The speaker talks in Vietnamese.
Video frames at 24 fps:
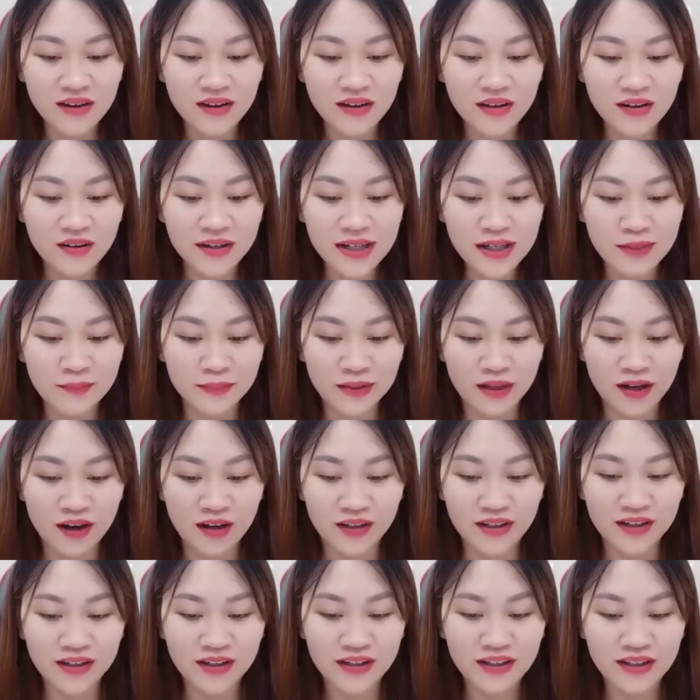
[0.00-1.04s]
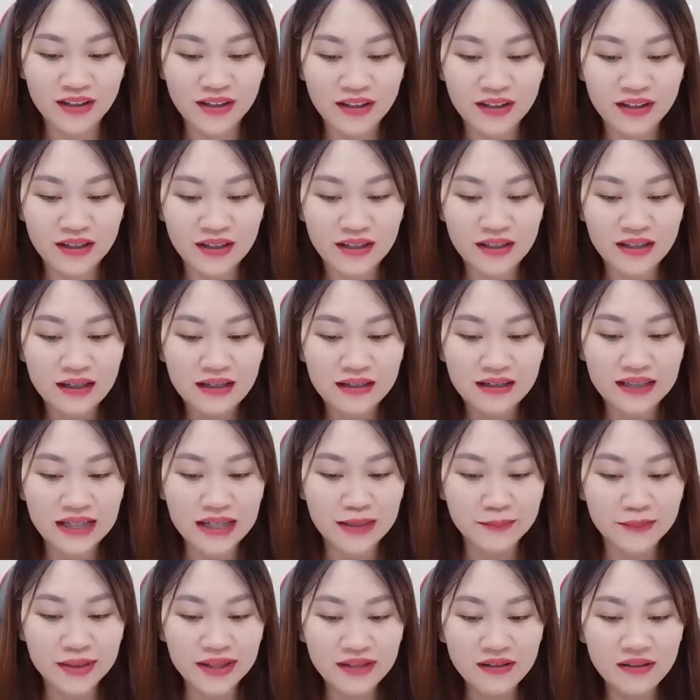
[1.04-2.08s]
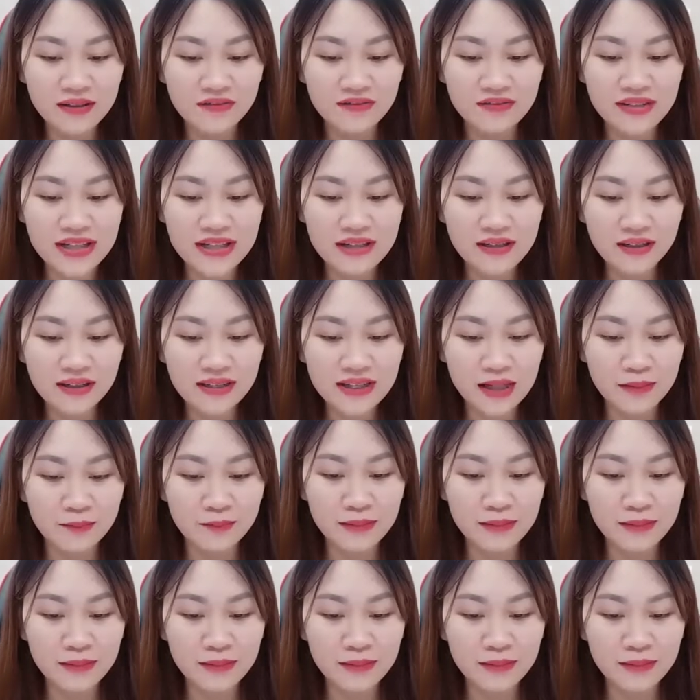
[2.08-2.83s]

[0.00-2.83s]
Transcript: còn có điểm ngọt. Nếm đến hương vị nước chấm